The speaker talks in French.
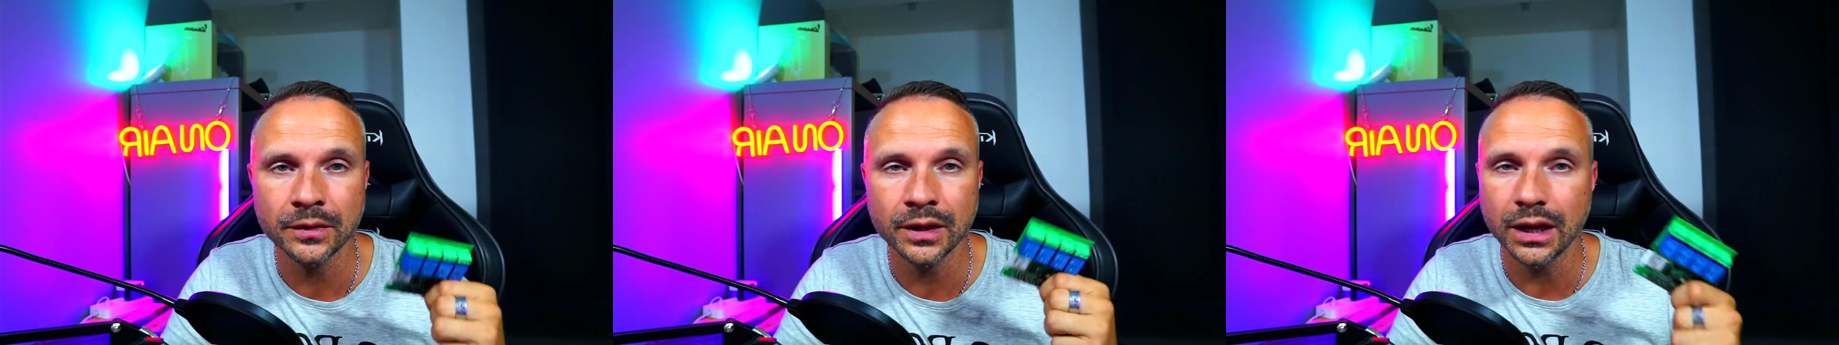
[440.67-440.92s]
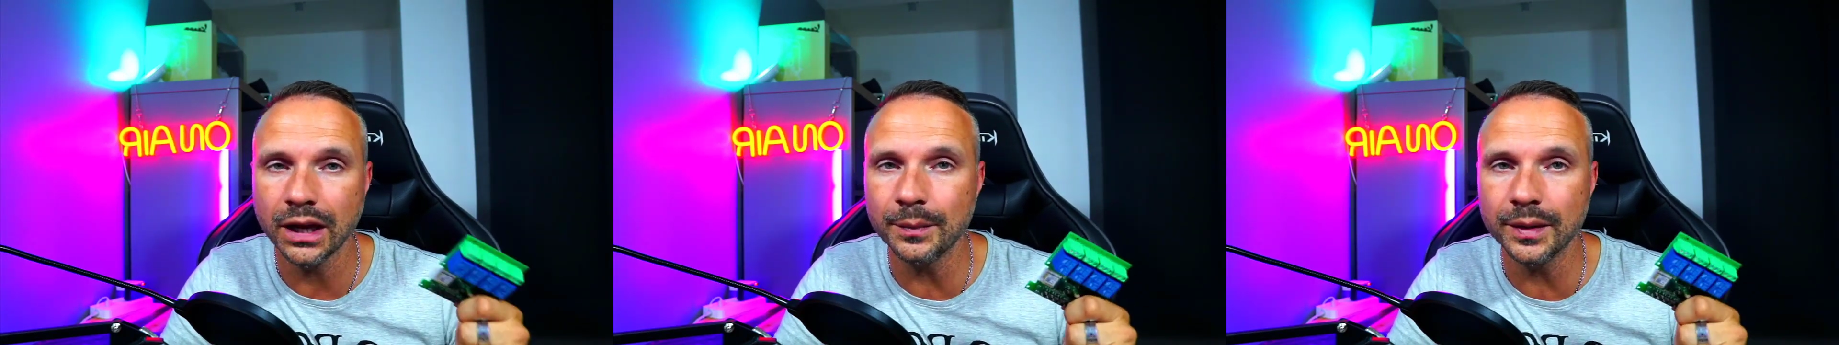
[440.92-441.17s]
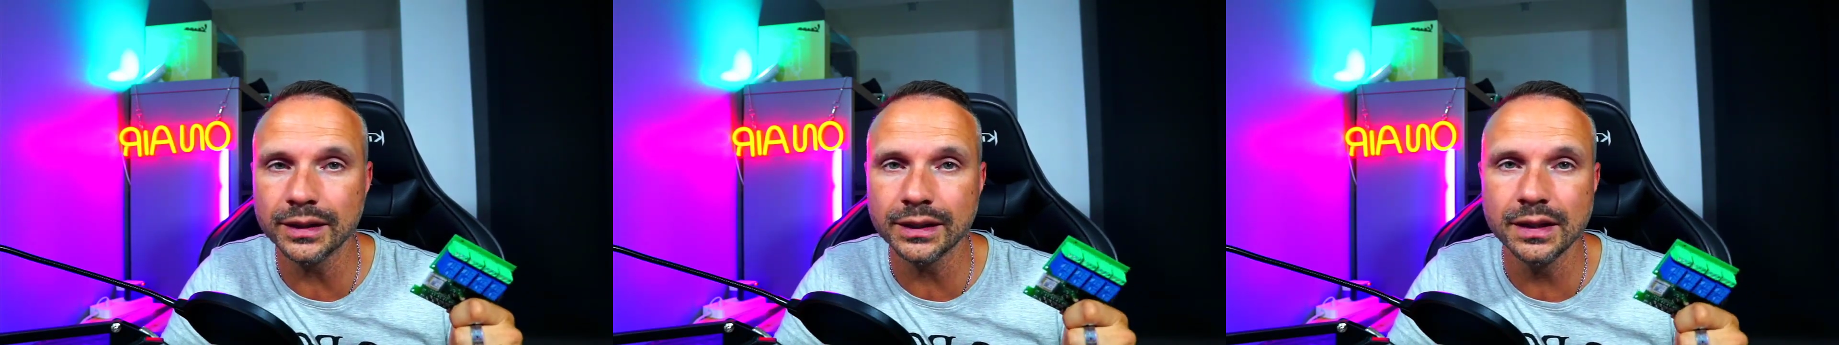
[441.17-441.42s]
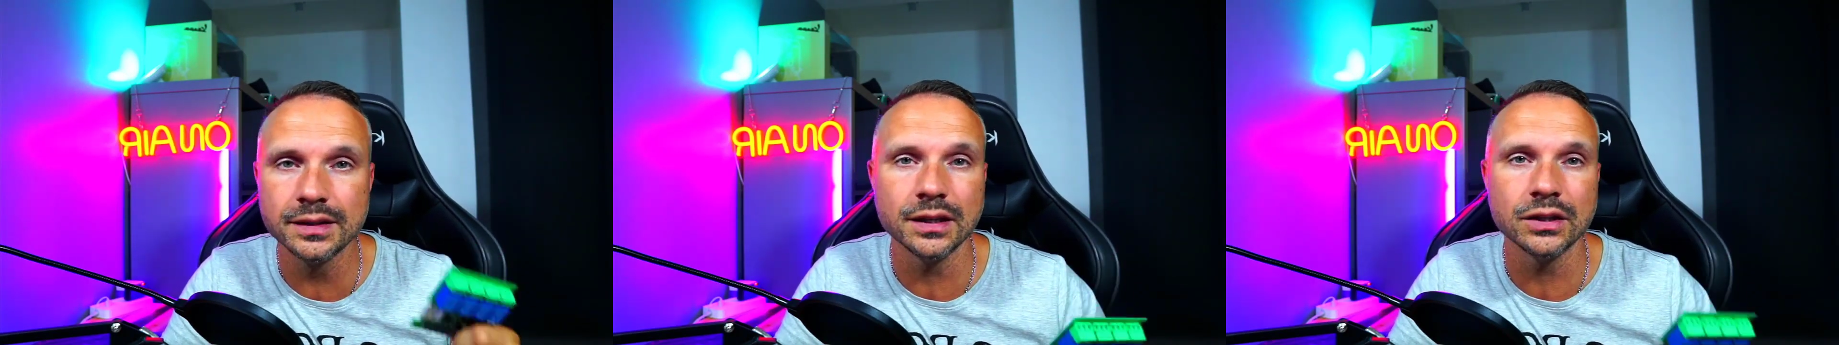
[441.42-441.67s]
Rapatriez
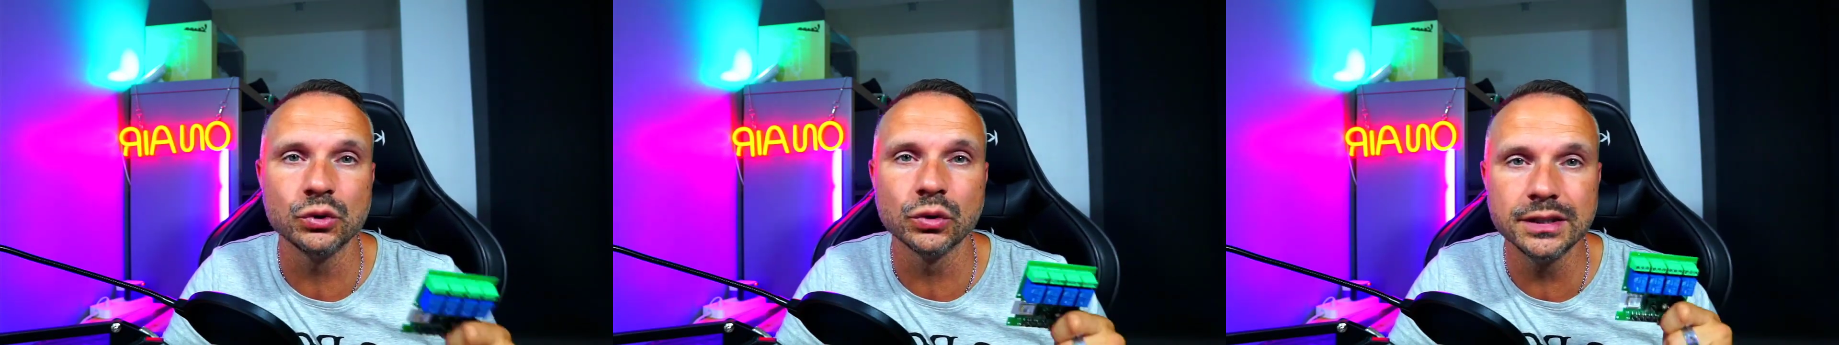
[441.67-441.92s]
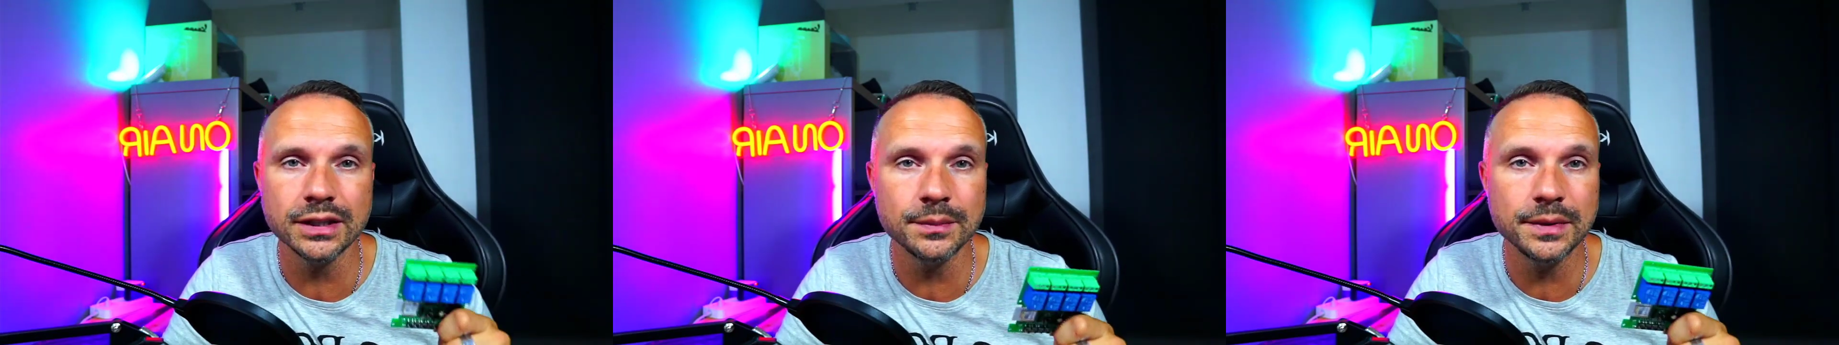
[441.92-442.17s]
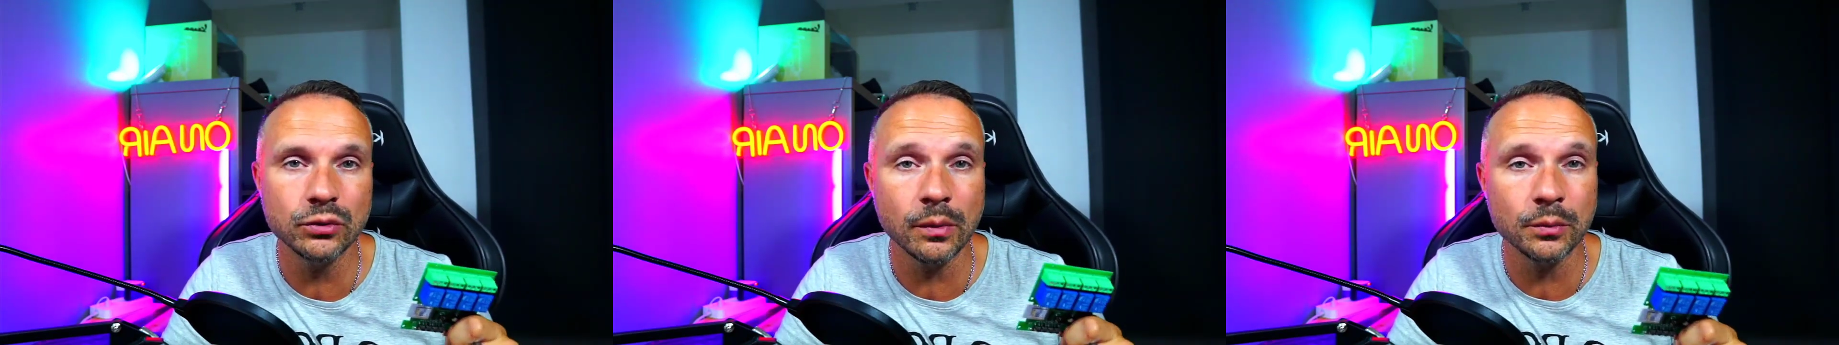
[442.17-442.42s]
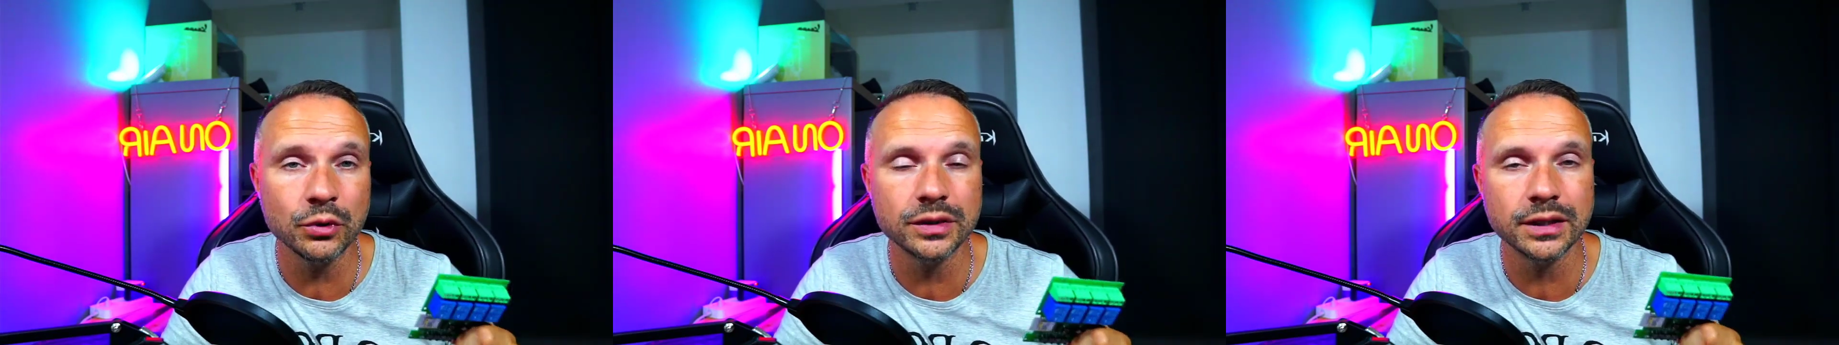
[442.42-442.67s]
ça sur Zigbee ou
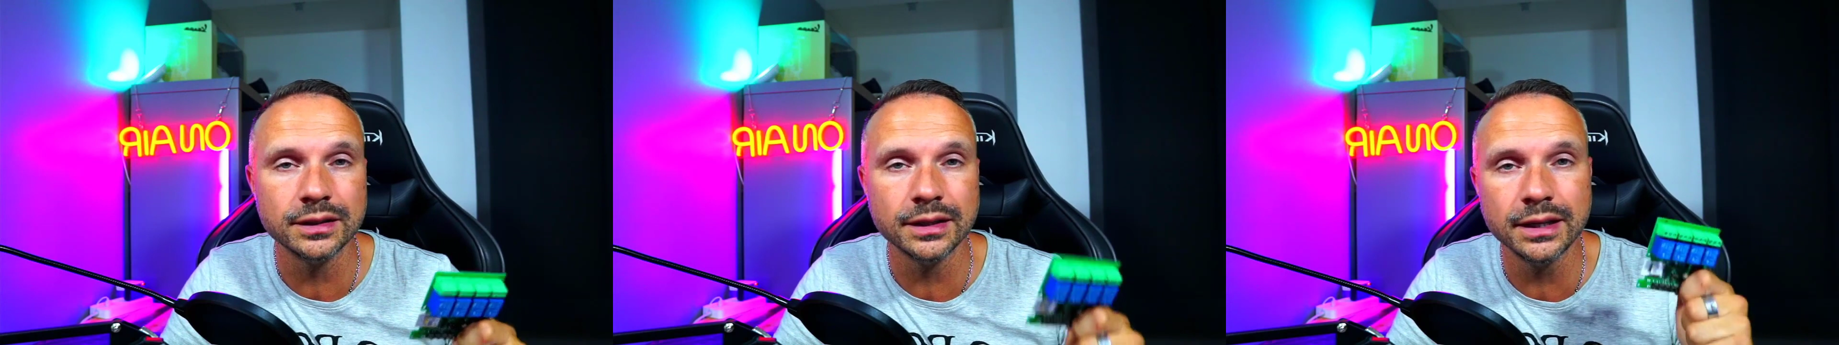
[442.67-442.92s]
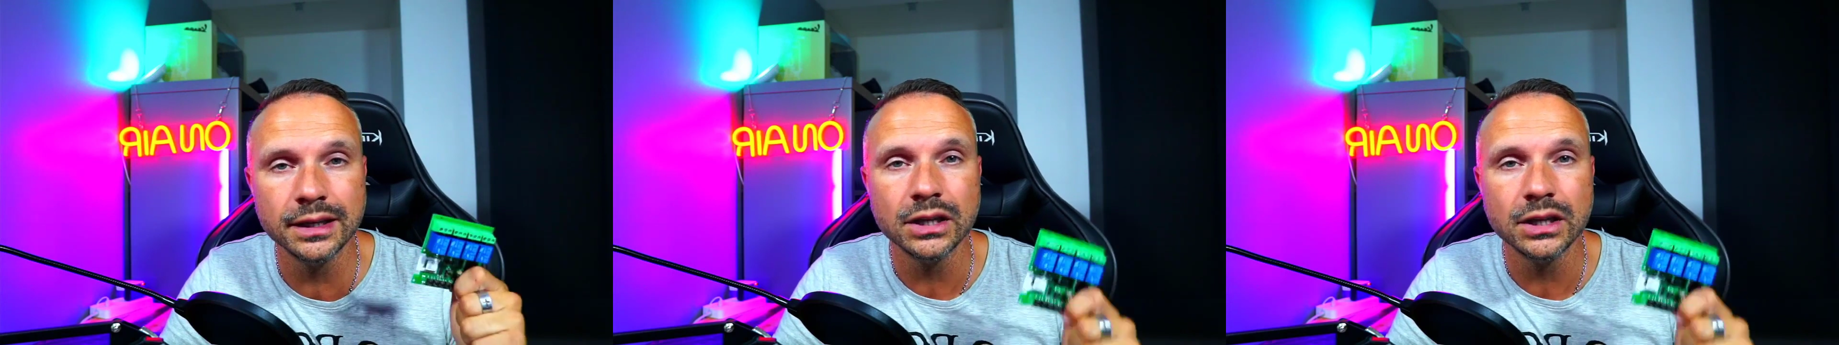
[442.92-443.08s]
MQTT,